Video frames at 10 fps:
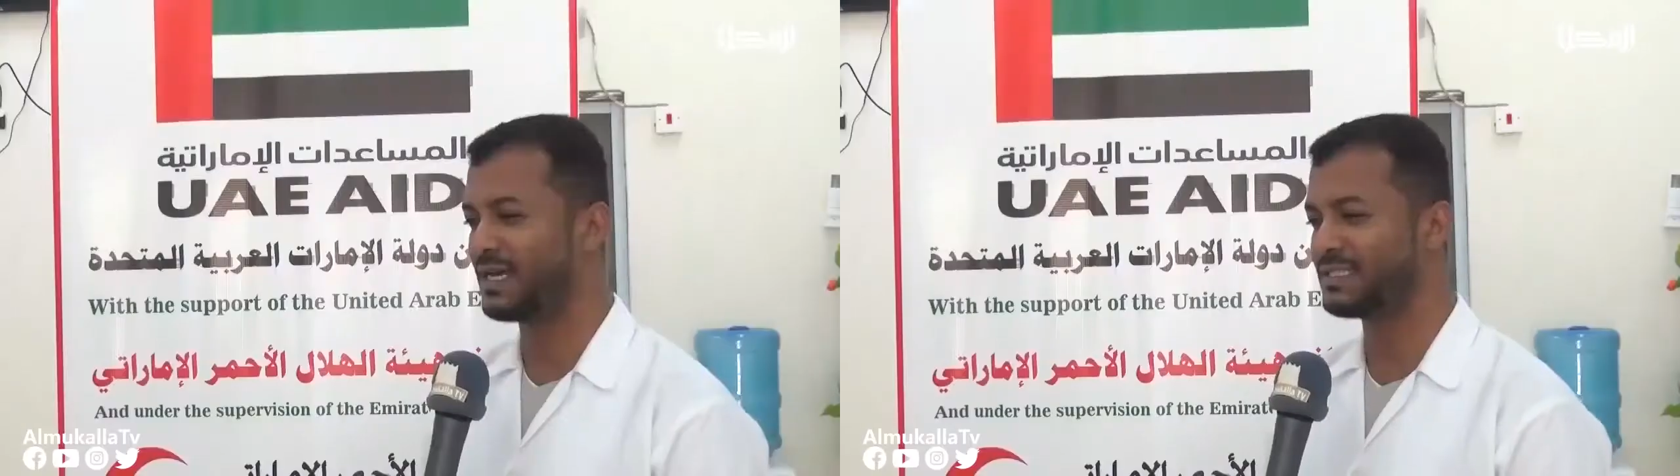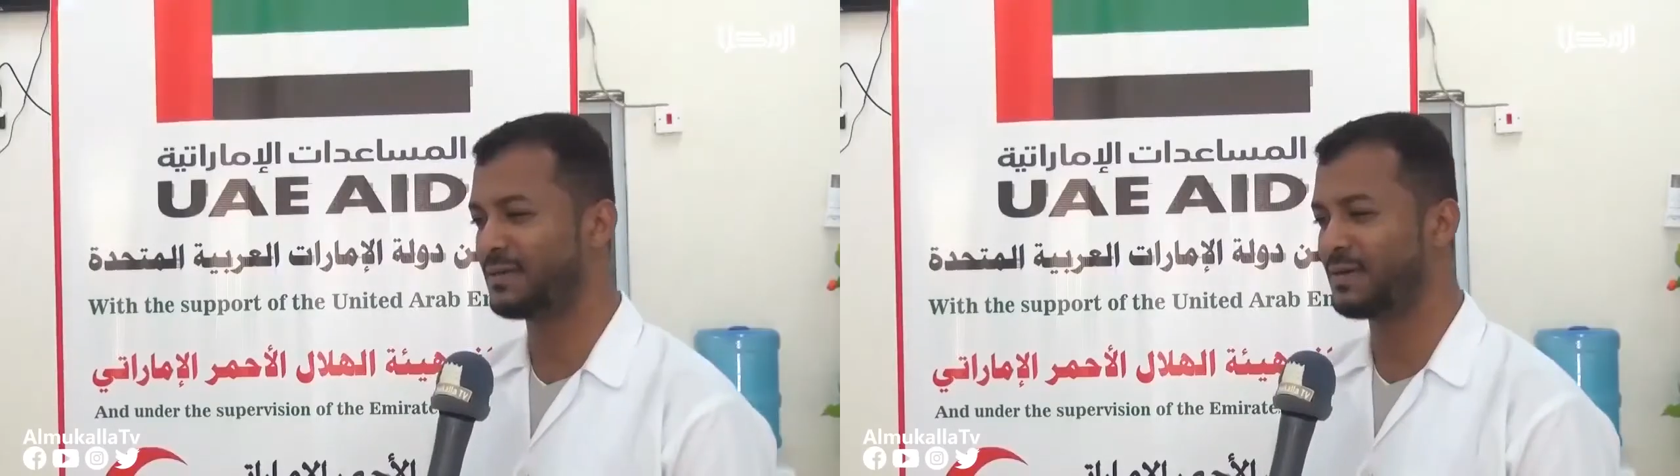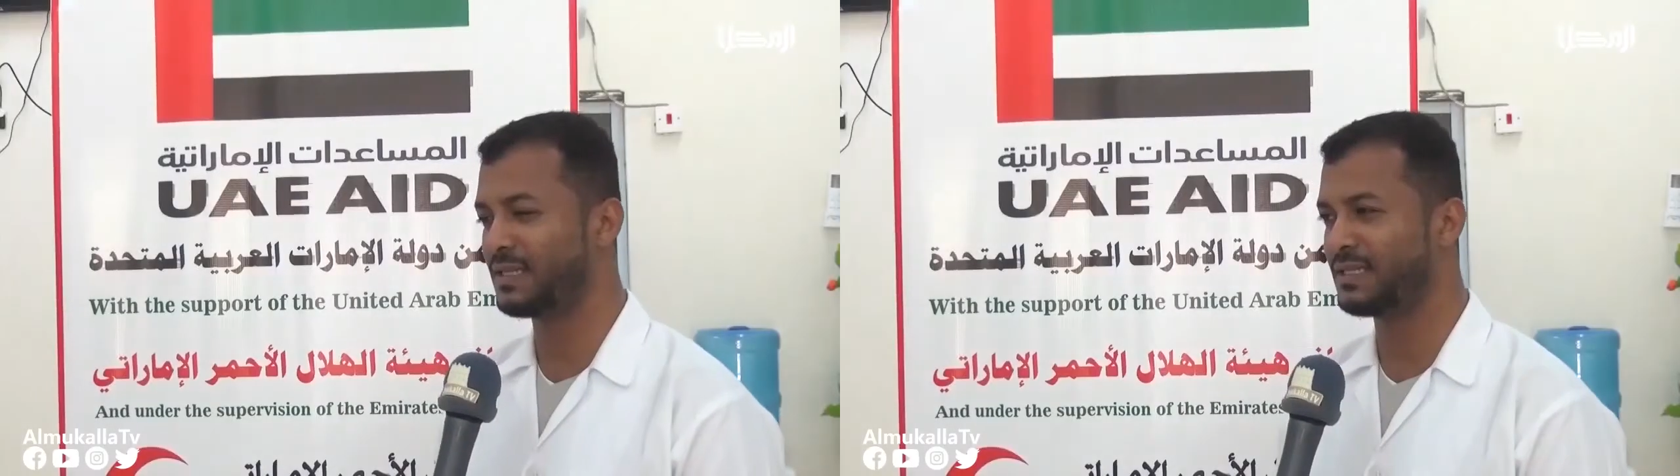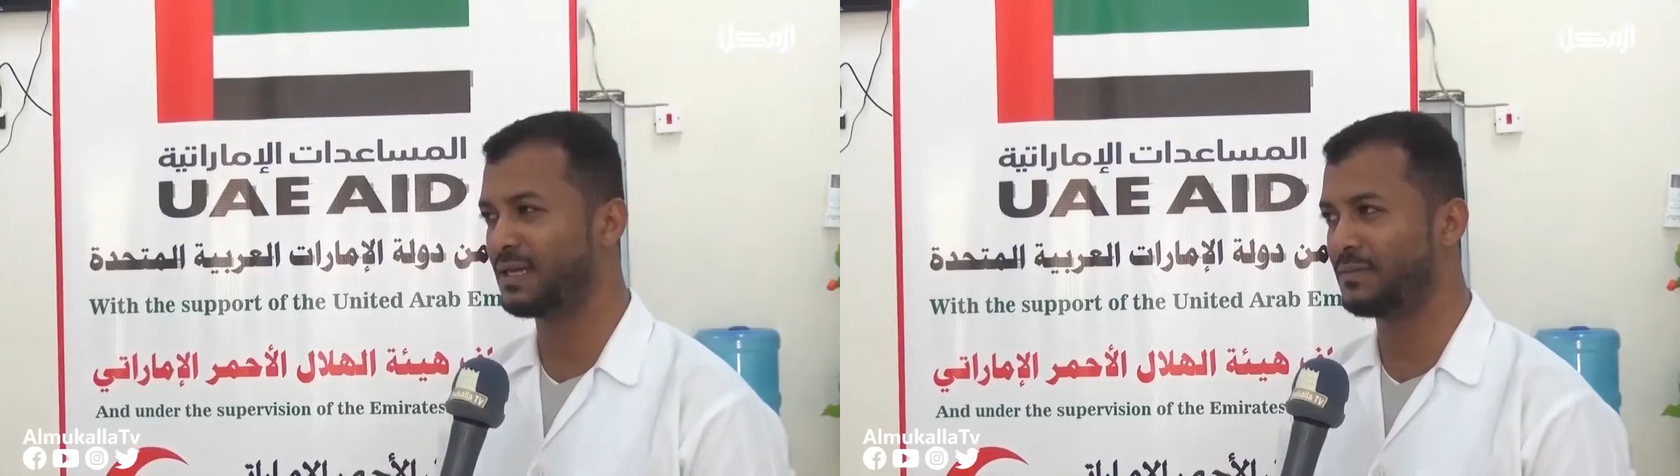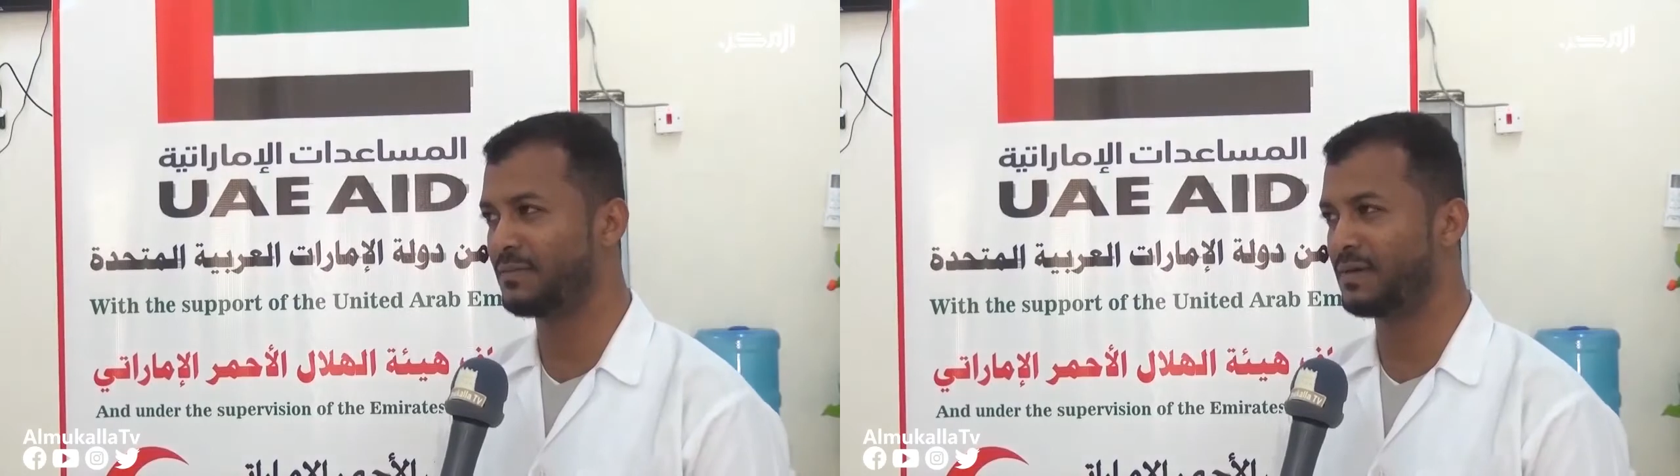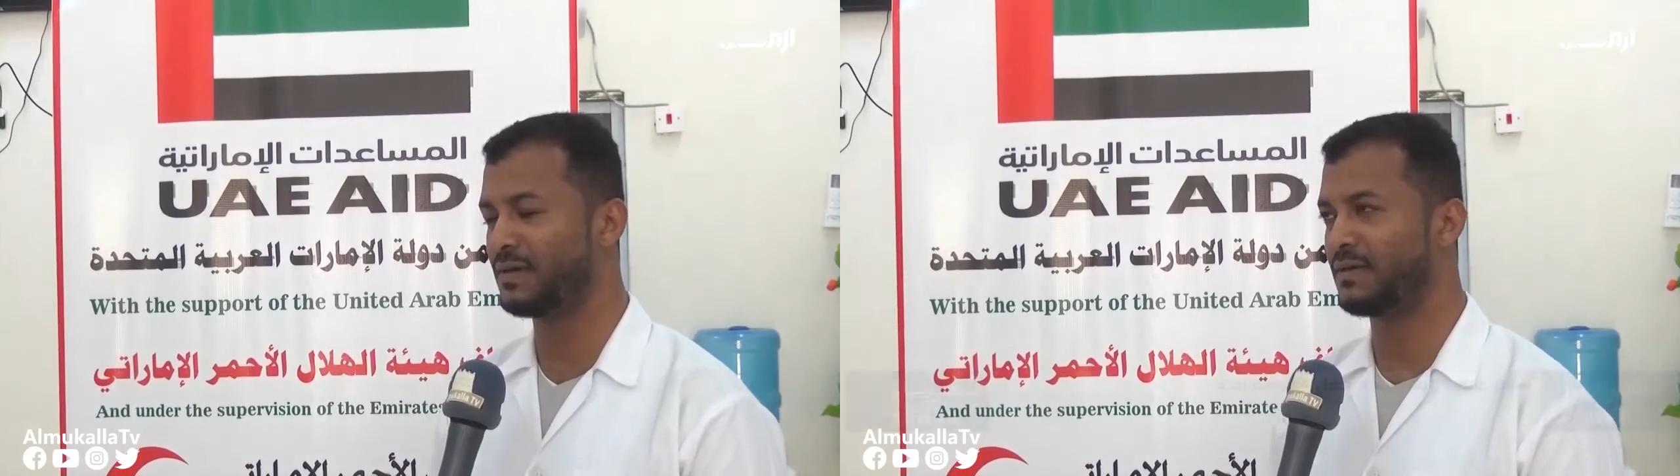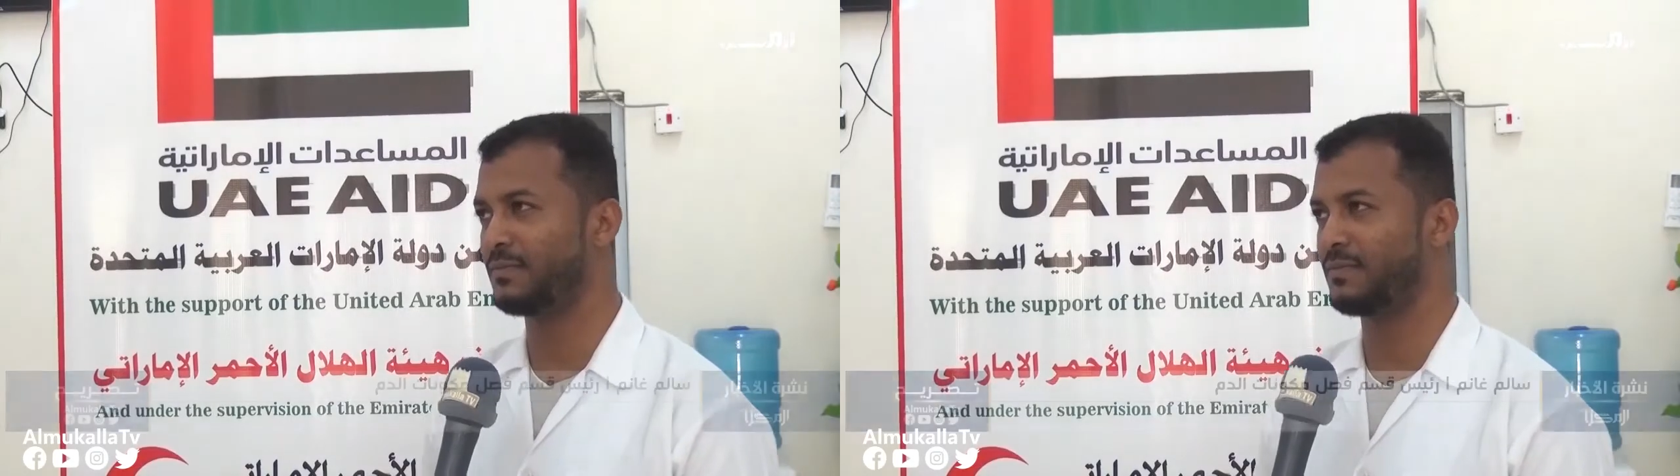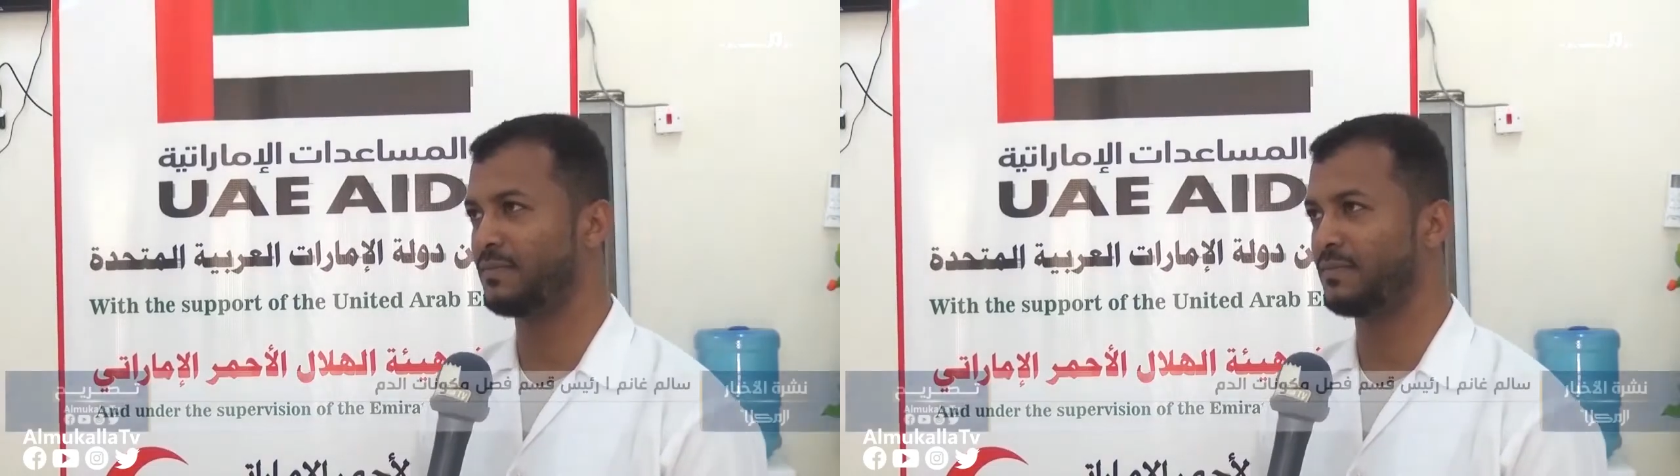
أسهم هذا الدعم آه،